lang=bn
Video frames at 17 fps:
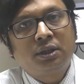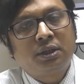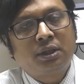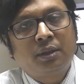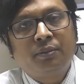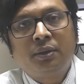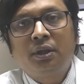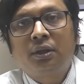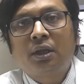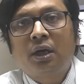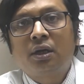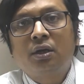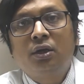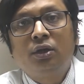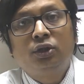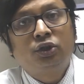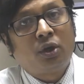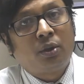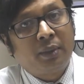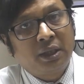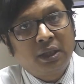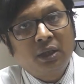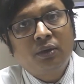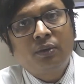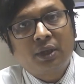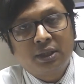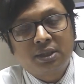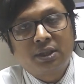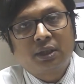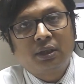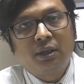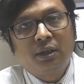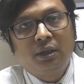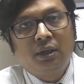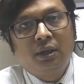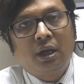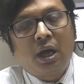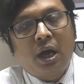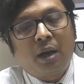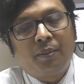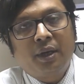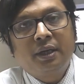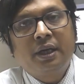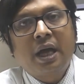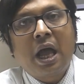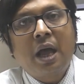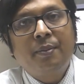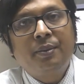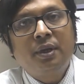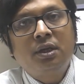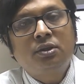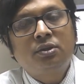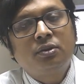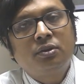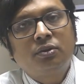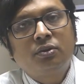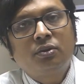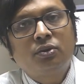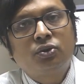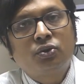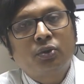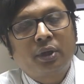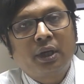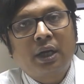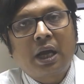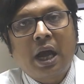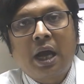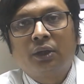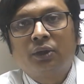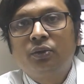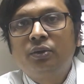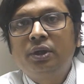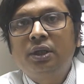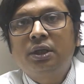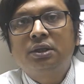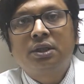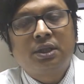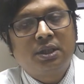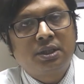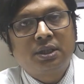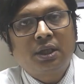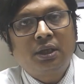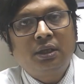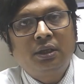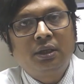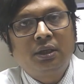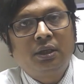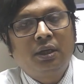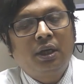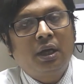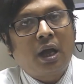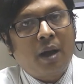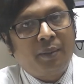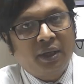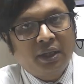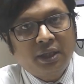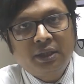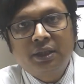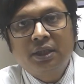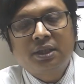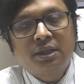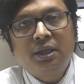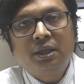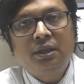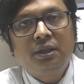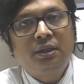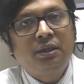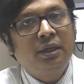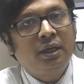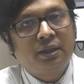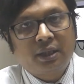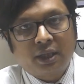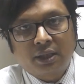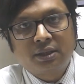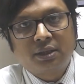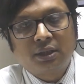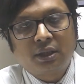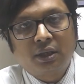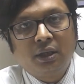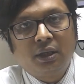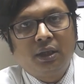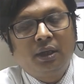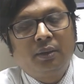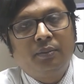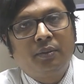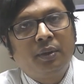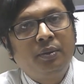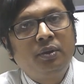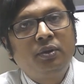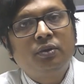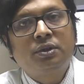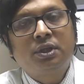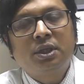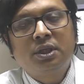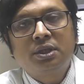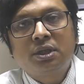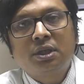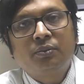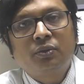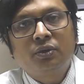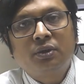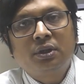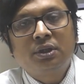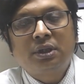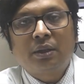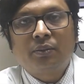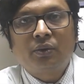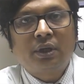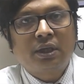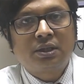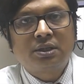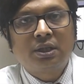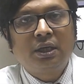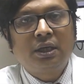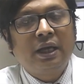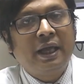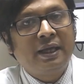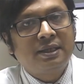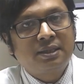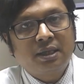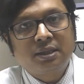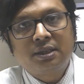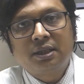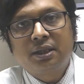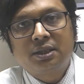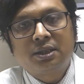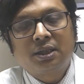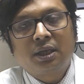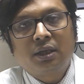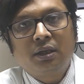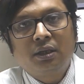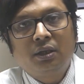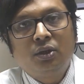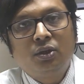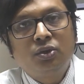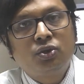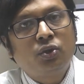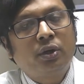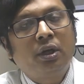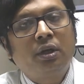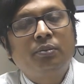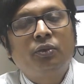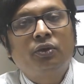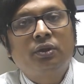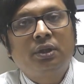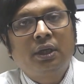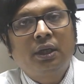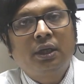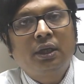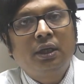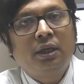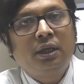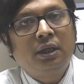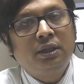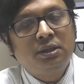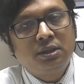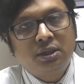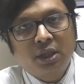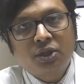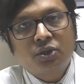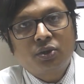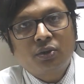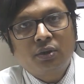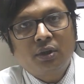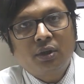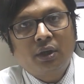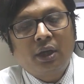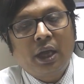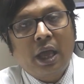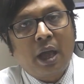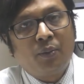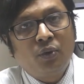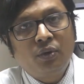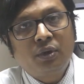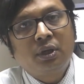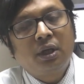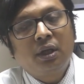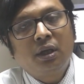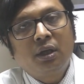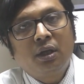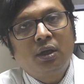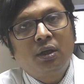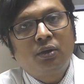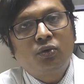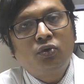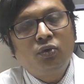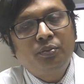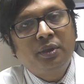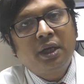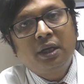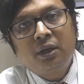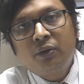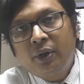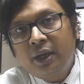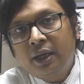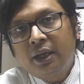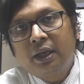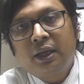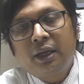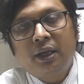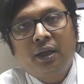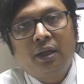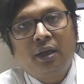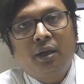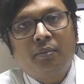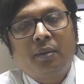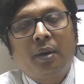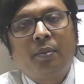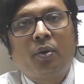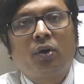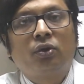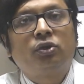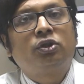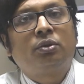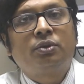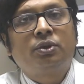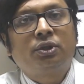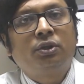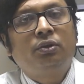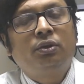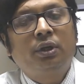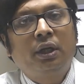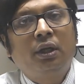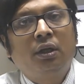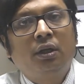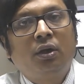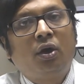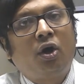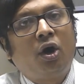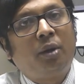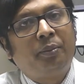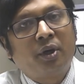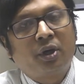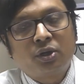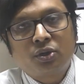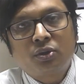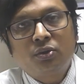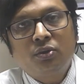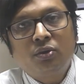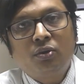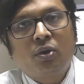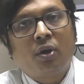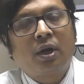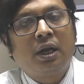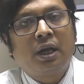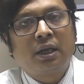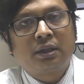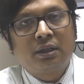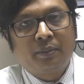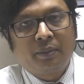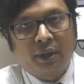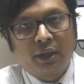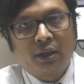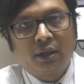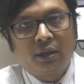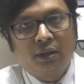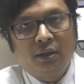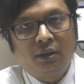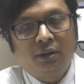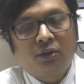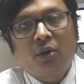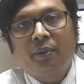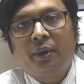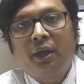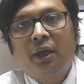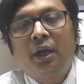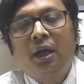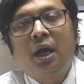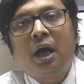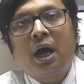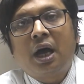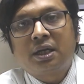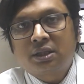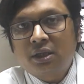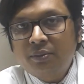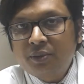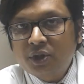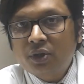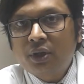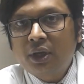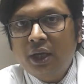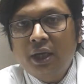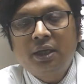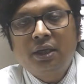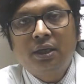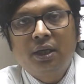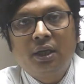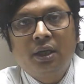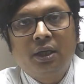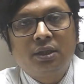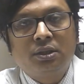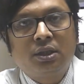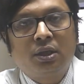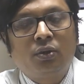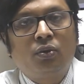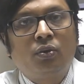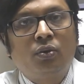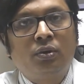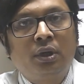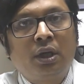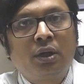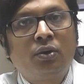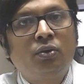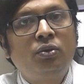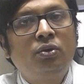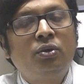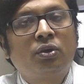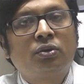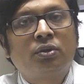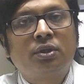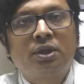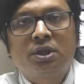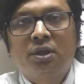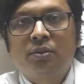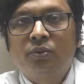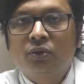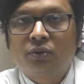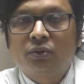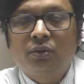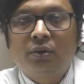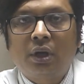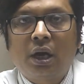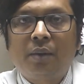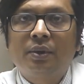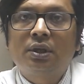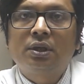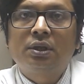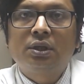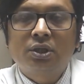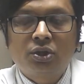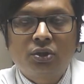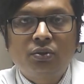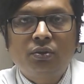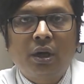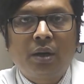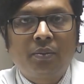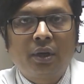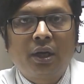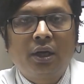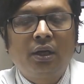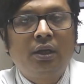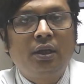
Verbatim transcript: সেমনি তার সমাধানও আছে আমরা ডায়াবেটিক জনিত চোখের আধুনিক চিকিৎসা আমাদের দেশেই দিয়ে থাকছি বিভিন্ন চিকিৎসার মধ্যে যেমন আছে লেজার চিকিৎসা চোখের মধ্যে ইনজেকশন এমনকি খুব দেরি হয়ে গেলে বা বড় সমস্যা হলে অপারেশনও করা লাগতে পারে তবে আসার বিষয় এই যে অন্যান্য উন্নত দেশের মতো আমাদের দেশেও আমরা